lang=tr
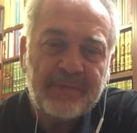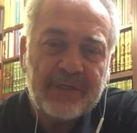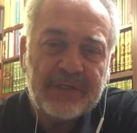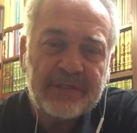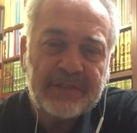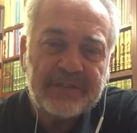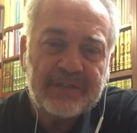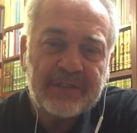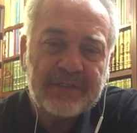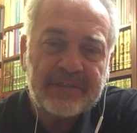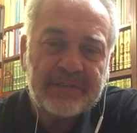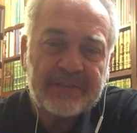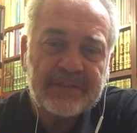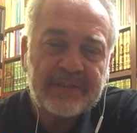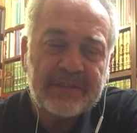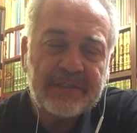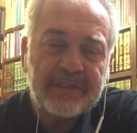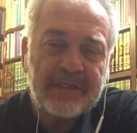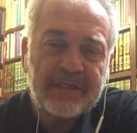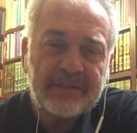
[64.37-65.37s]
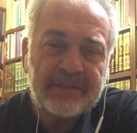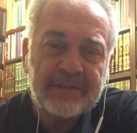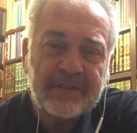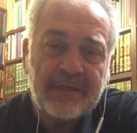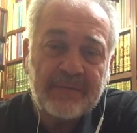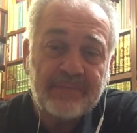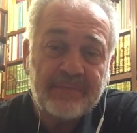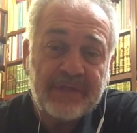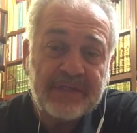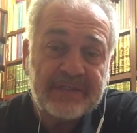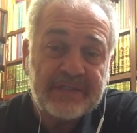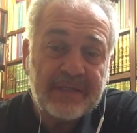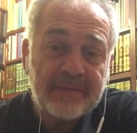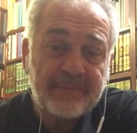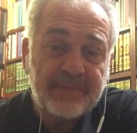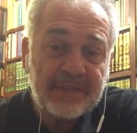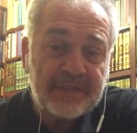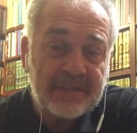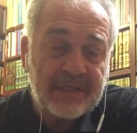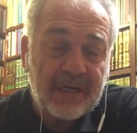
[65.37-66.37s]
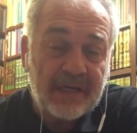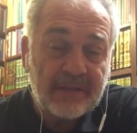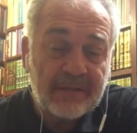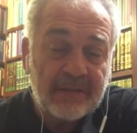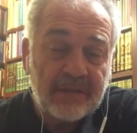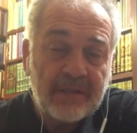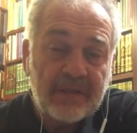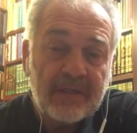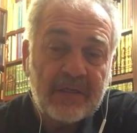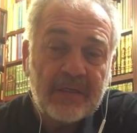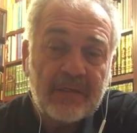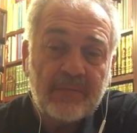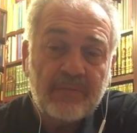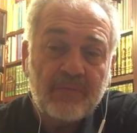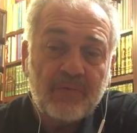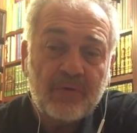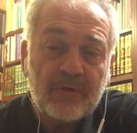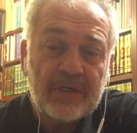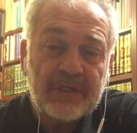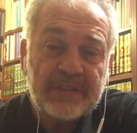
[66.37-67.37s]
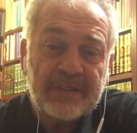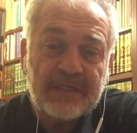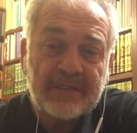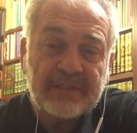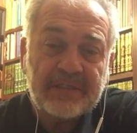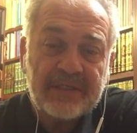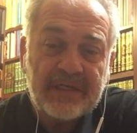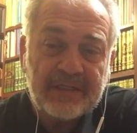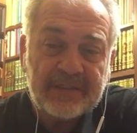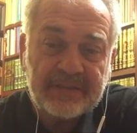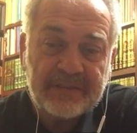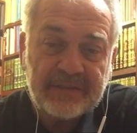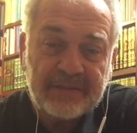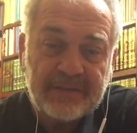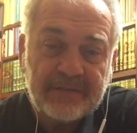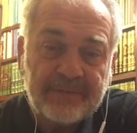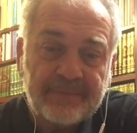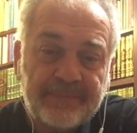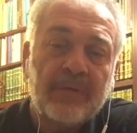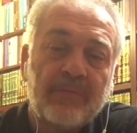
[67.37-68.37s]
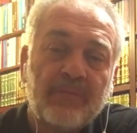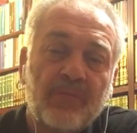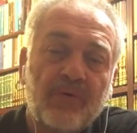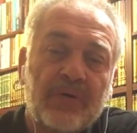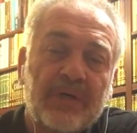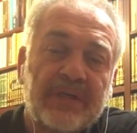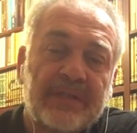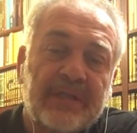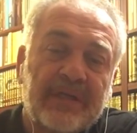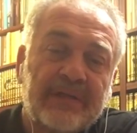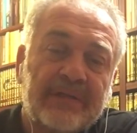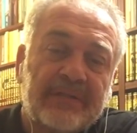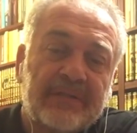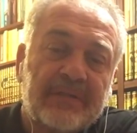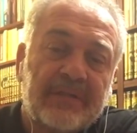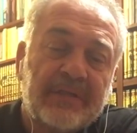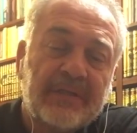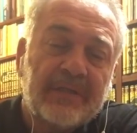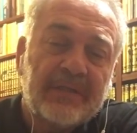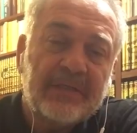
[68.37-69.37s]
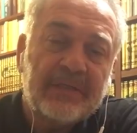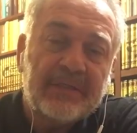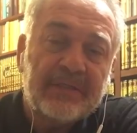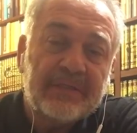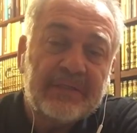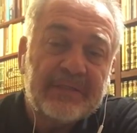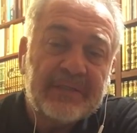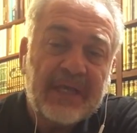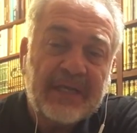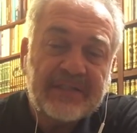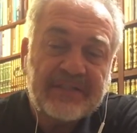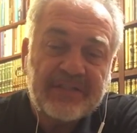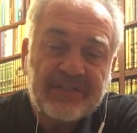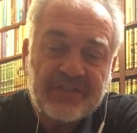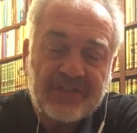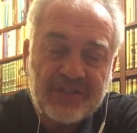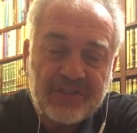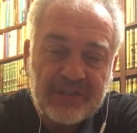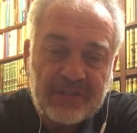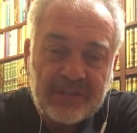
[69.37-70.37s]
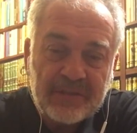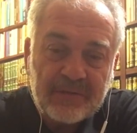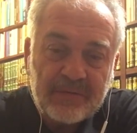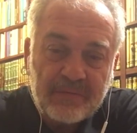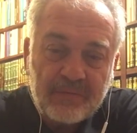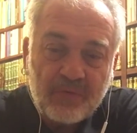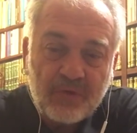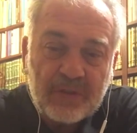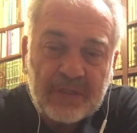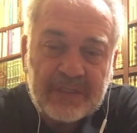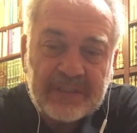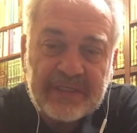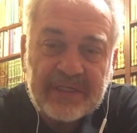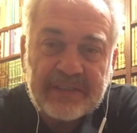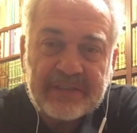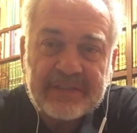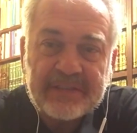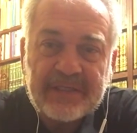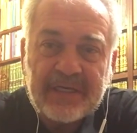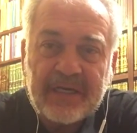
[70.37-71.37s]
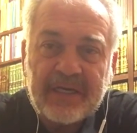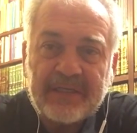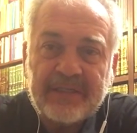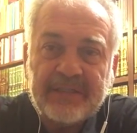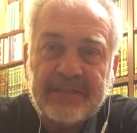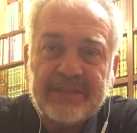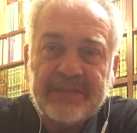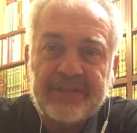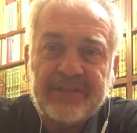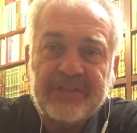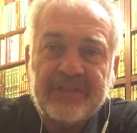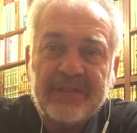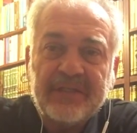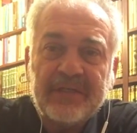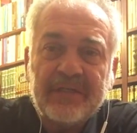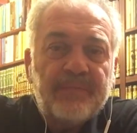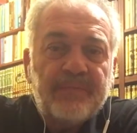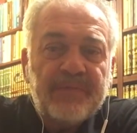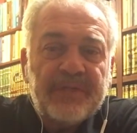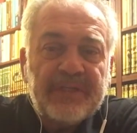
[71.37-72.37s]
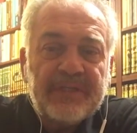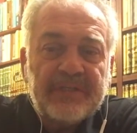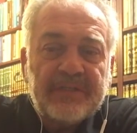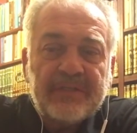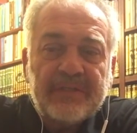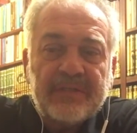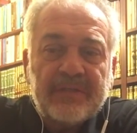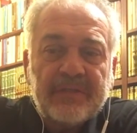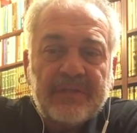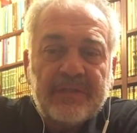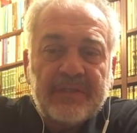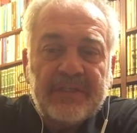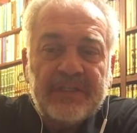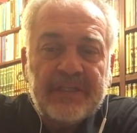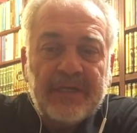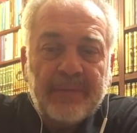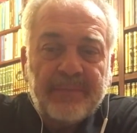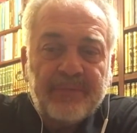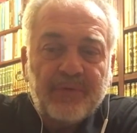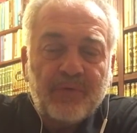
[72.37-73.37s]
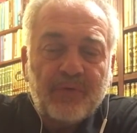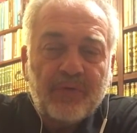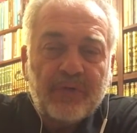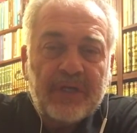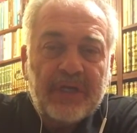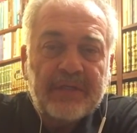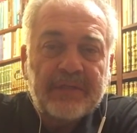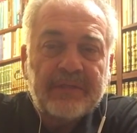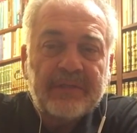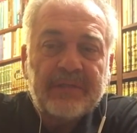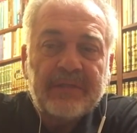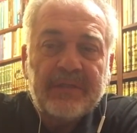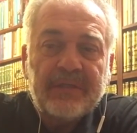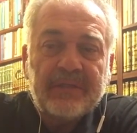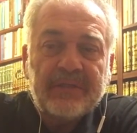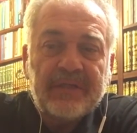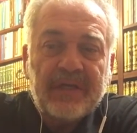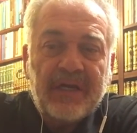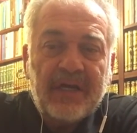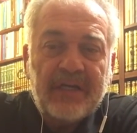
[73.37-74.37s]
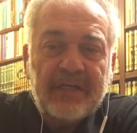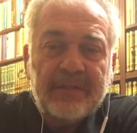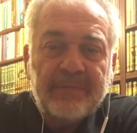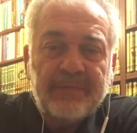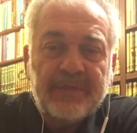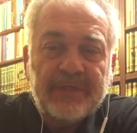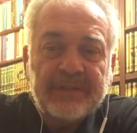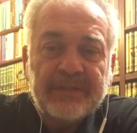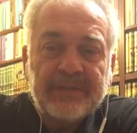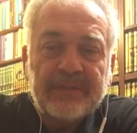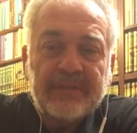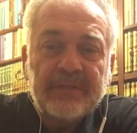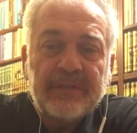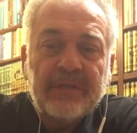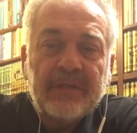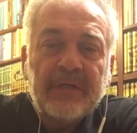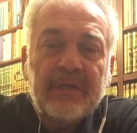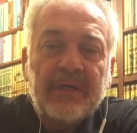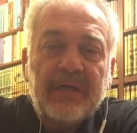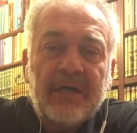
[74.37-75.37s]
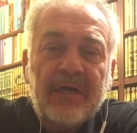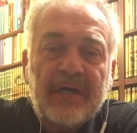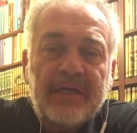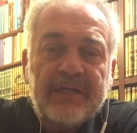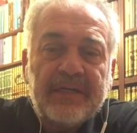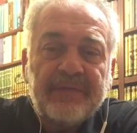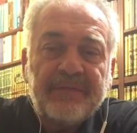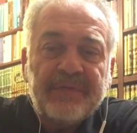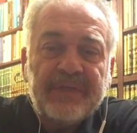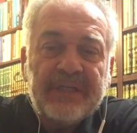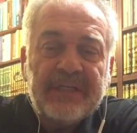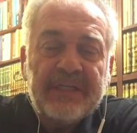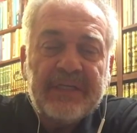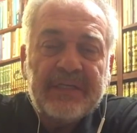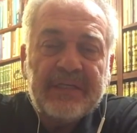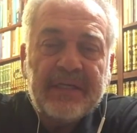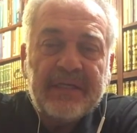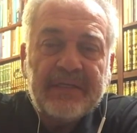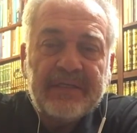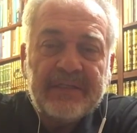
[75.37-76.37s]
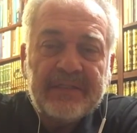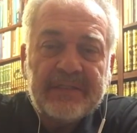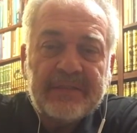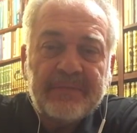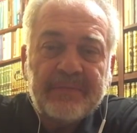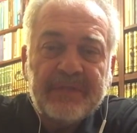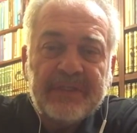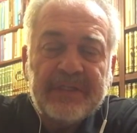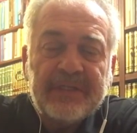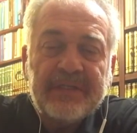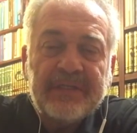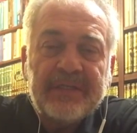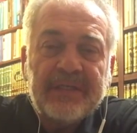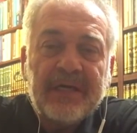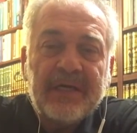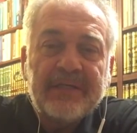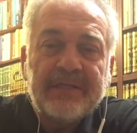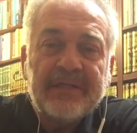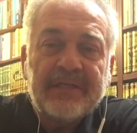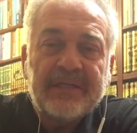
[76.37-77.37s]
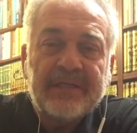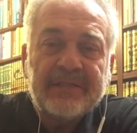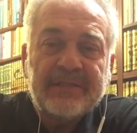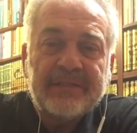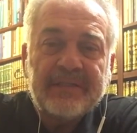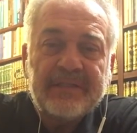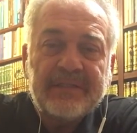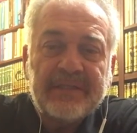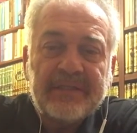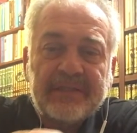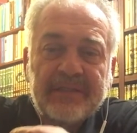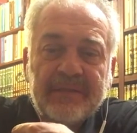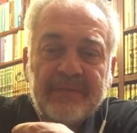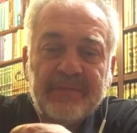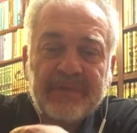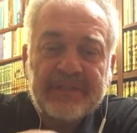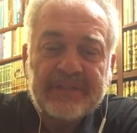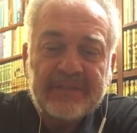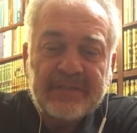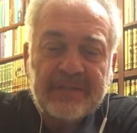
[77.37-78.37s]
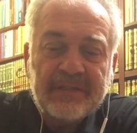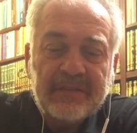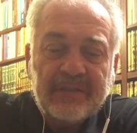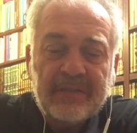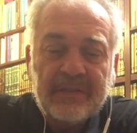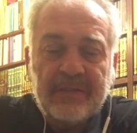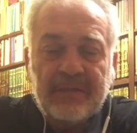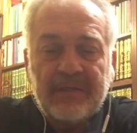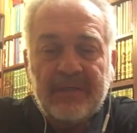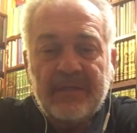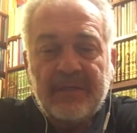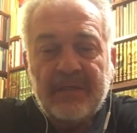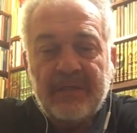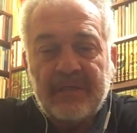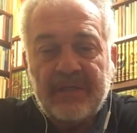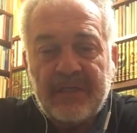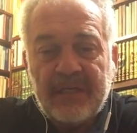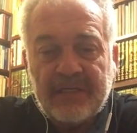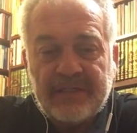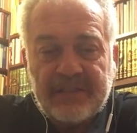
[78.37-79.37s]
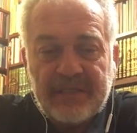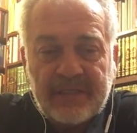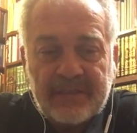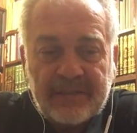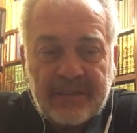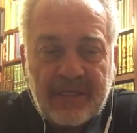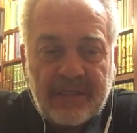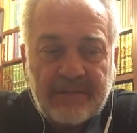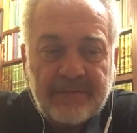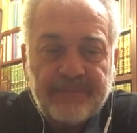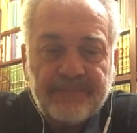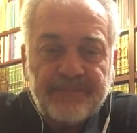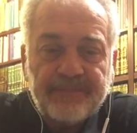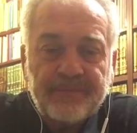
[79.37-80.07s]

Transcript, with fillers: bakış açısını getiren mezhep iken bu kadar katı, bu kadar e, nasçı, bu kadar zahirci bir yapı olan Taliban'ın Hanefilikle isminin yan yana zikredilmesi gerçekten